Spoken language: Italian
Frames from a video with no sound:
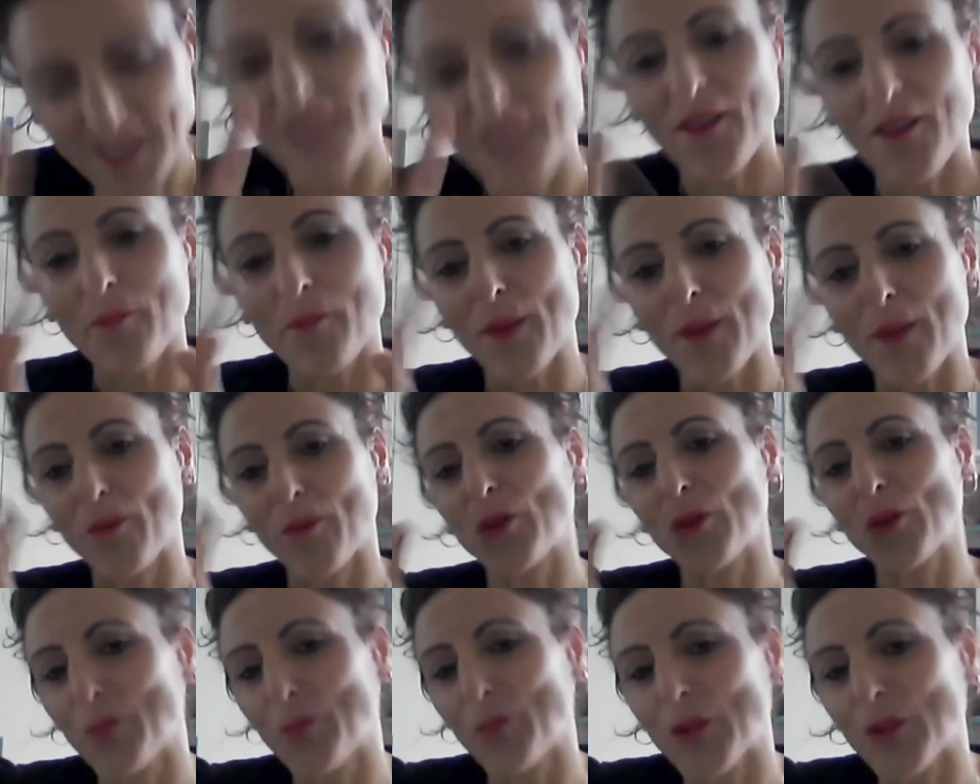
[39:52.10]
sì, vabbè,
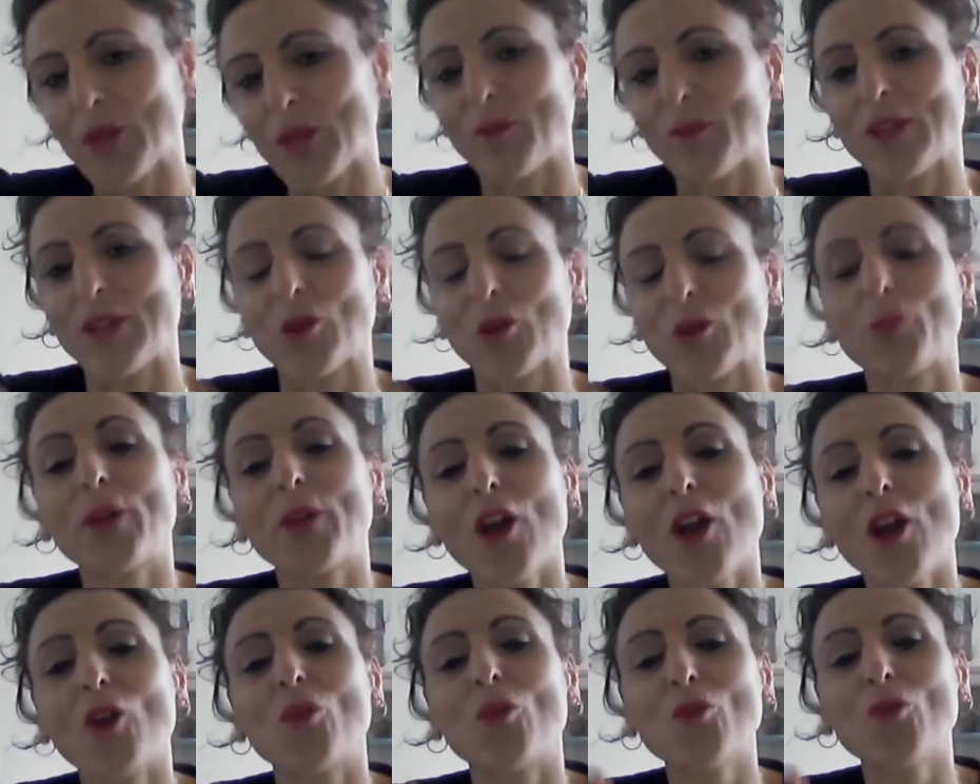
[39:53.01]
poi un po' di meno,
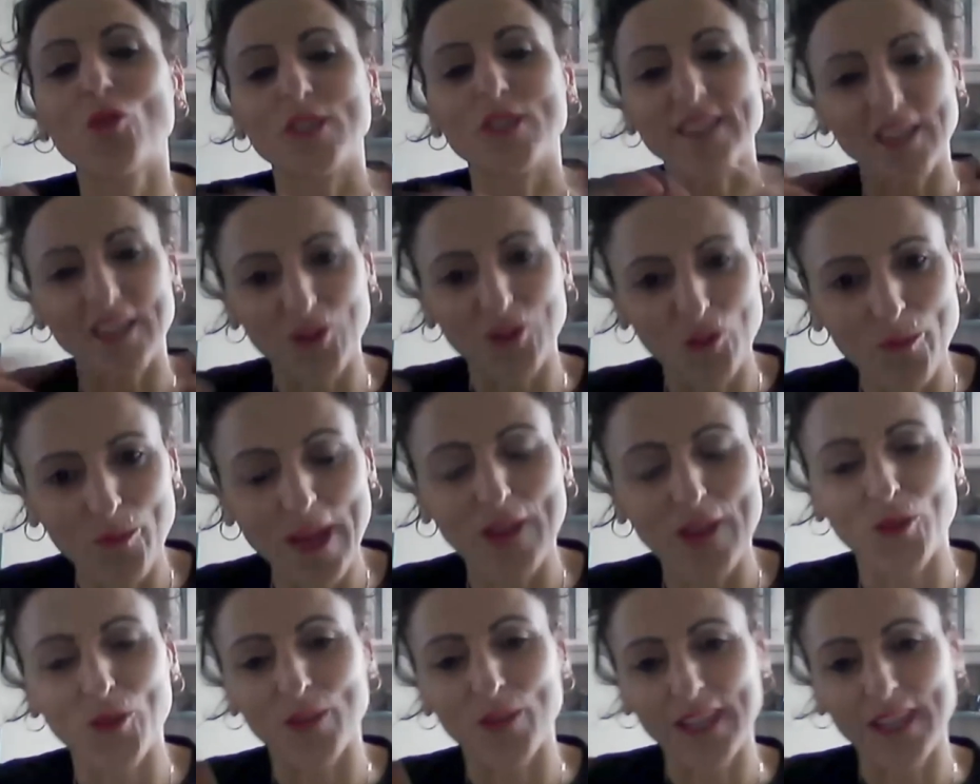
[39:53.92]
però comunque è stato
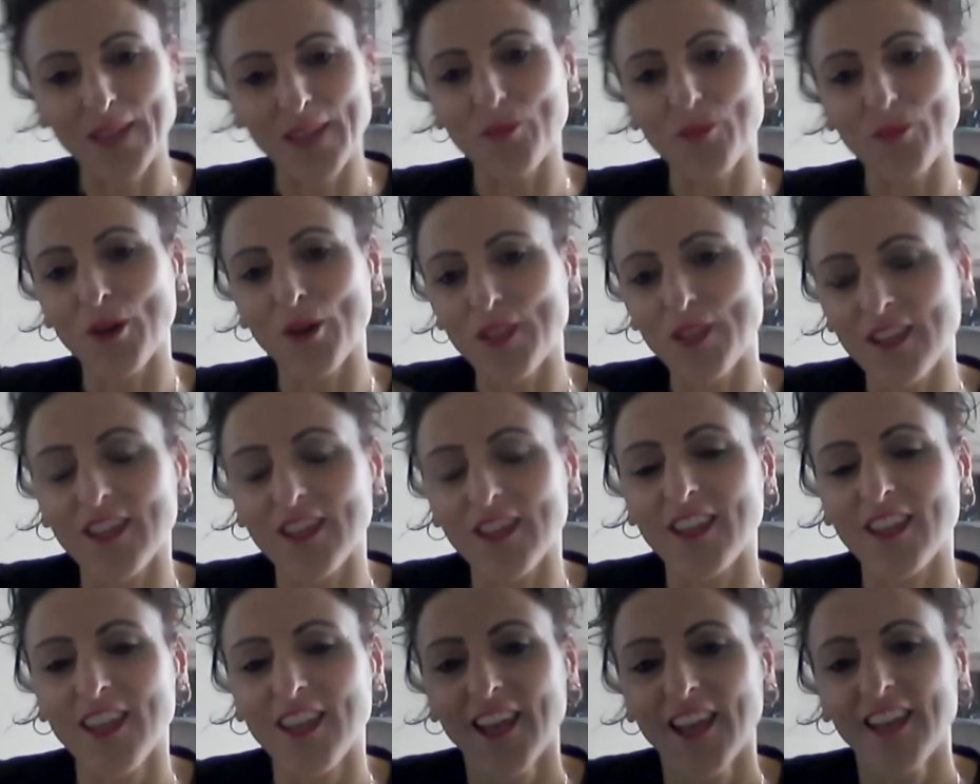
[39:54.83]
bello perché
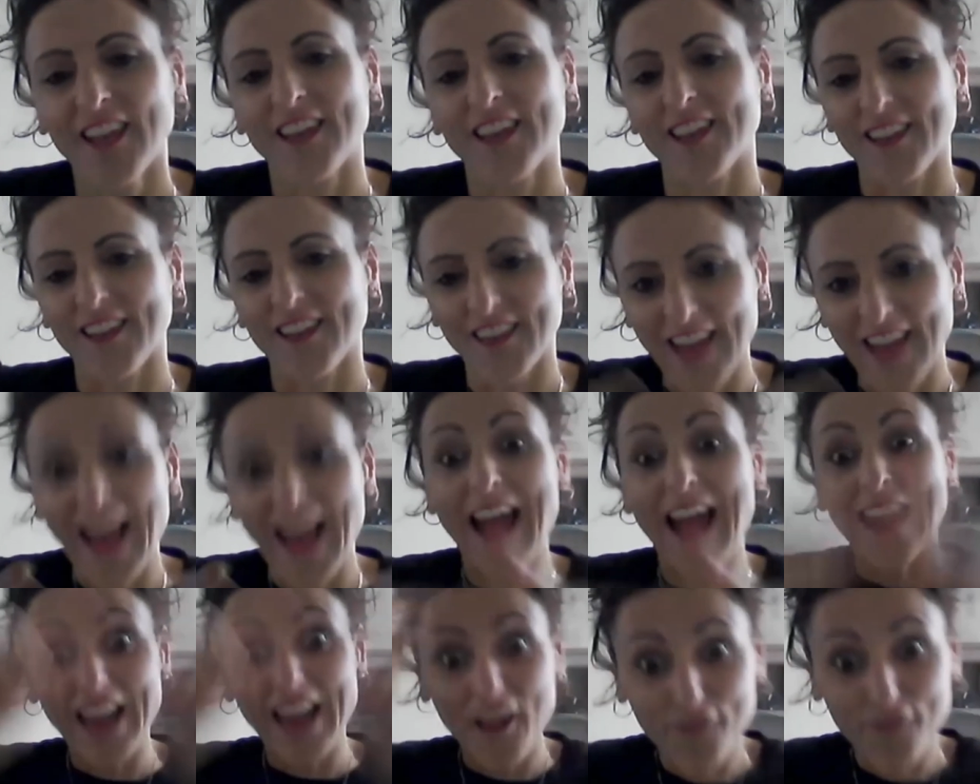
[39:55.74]
poi eh,
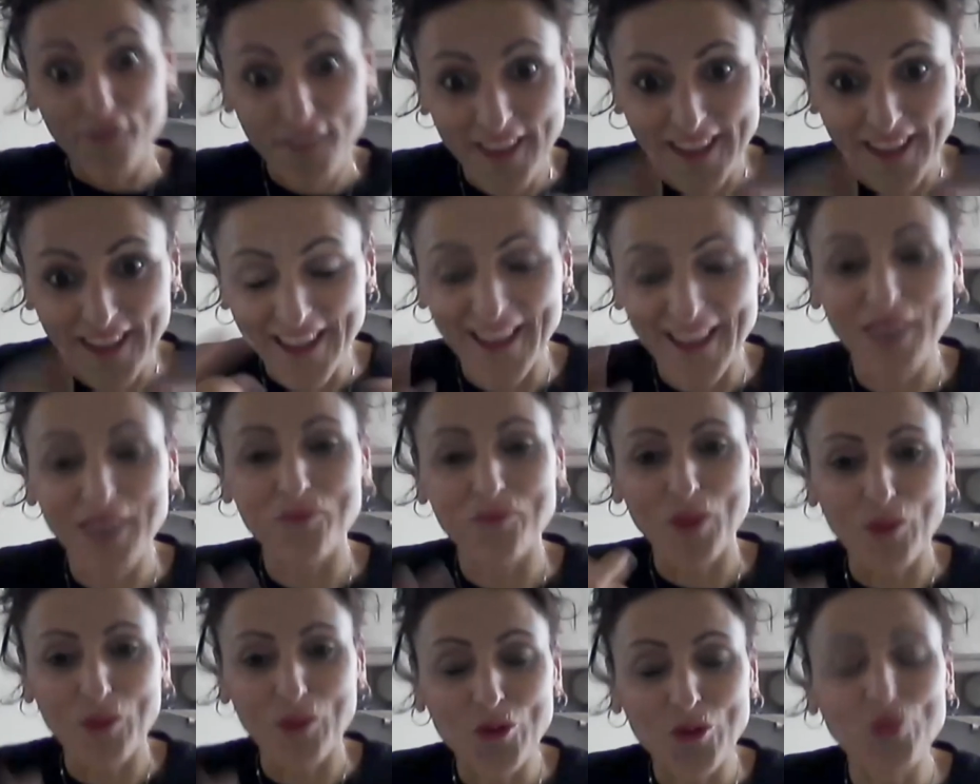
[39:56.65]
alla fine
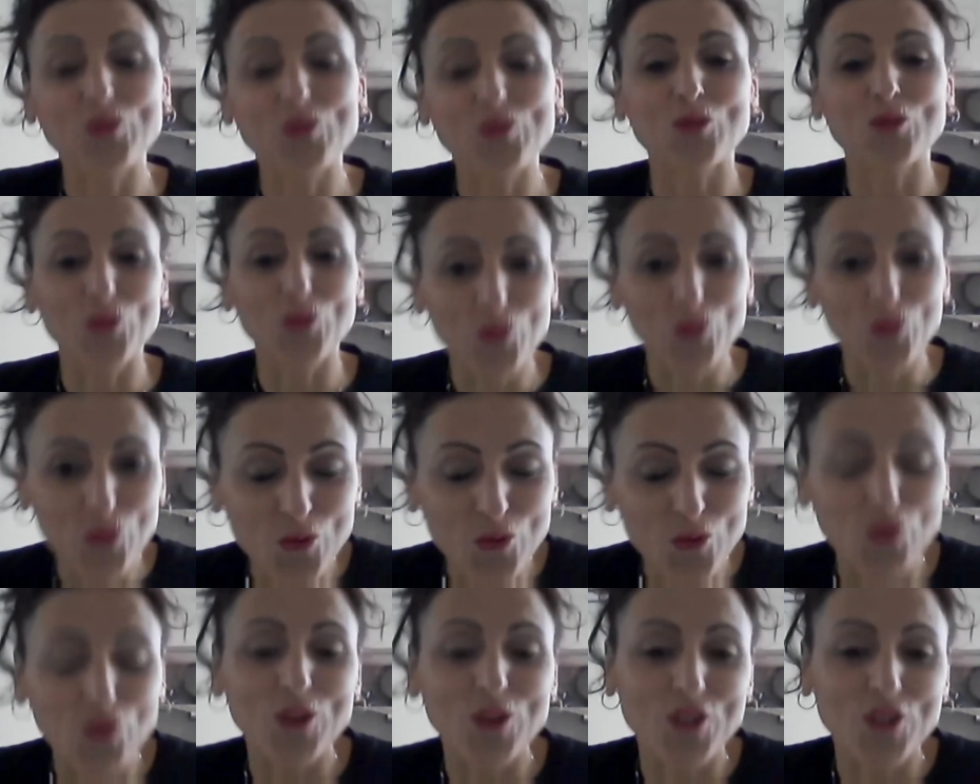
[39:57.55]
abbiamo chiuso
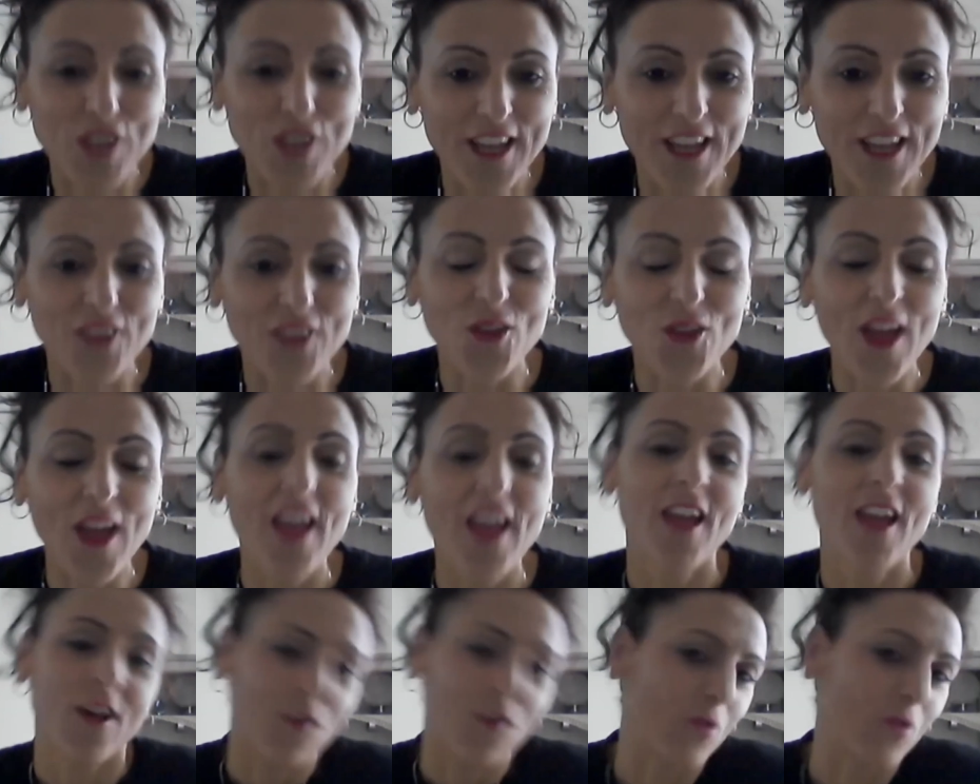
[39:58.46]
tutto il cerchio, eh
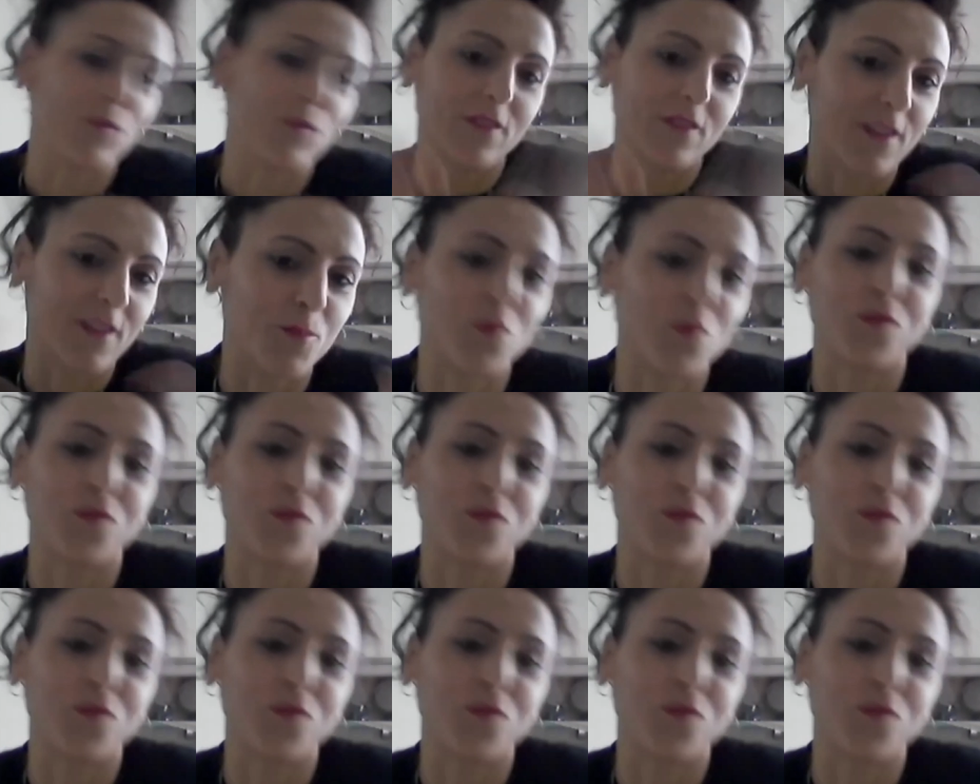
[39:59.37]
con il